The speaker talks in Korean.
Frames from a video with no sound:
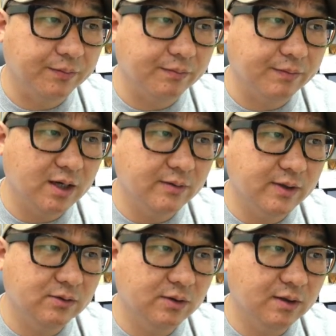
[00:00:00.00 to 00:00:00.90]
내가 만약
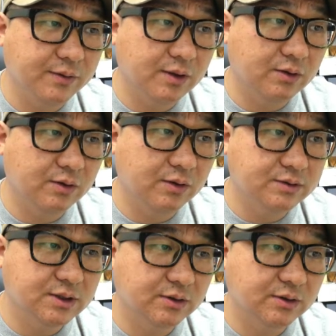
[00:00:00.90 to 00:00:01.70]
너라면 현재로